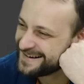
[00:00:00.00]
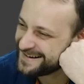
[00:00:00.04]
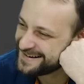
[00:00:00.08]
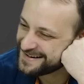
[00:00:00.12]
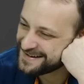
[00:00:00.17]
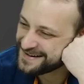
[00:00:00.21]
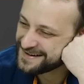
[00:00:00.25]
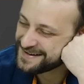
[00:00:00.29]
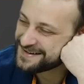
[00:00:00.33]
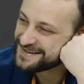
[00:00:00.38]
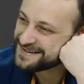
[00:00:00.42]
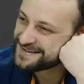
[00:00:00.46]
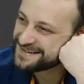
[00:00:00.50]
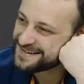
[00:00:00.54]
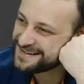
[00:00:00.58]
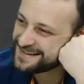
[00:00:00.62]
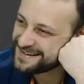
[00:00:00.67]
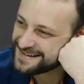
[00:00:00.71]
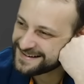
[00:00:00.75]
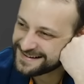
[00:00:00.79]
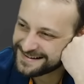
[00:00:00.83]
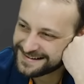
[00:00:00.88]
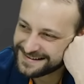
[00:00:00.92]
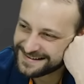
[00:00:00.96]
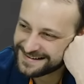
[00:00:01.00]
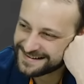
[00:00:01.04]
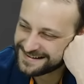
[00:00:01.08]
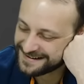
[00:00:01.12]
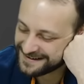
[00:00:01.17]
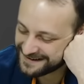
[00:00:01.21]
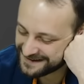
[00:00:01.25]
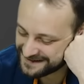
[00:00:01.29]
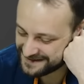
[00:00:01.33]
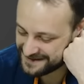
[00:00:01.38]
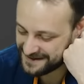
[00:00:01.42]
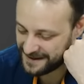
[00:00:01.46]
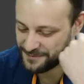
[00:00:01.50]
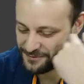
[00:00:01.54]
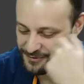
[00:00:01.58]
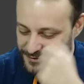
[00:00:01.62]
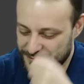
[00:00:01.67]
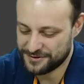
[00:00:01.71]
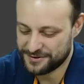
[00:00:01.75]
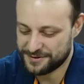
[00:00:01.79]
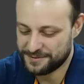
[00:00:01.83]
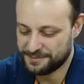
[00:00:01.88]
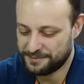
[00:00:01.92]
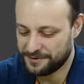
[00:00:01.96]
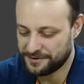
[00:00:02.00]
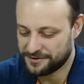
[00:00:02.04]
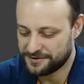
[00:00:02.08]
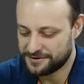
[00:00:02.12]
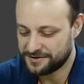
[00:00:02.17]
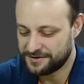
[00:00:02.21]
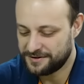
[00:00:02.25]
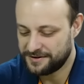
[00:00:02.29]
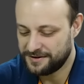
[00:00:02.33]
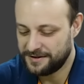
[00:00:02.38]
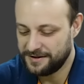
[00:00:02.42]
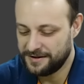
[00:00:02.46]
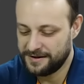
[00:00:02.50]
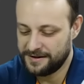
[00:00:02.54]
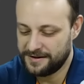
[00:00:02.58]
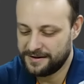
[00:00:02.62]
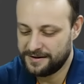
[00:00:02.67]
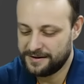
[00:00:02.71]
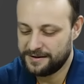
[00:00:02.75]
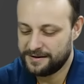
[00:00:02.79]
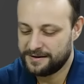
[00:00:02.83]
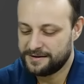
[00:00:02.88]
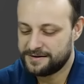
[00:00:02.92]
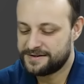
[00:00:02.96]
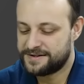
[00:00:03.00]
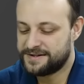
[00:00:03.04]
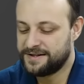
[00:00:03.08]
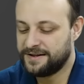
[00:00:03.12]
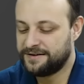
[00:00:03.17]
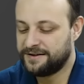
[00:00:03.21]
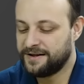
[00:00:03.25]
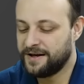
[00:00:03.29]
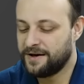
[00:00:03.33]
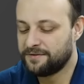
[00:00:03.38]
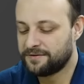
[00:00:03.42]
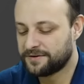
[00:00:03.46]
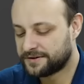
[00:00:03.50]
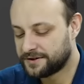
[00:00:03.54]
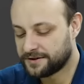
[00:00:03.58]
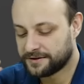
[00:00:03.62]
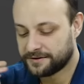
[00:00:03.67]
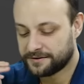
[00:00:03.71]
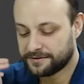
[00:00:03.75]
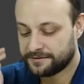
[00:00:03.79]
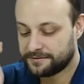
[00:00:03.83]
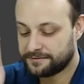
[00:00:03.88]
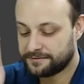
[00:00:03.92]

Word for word: Yeni işe başladım. Samsun Spor. Samsun Spor. City Everton.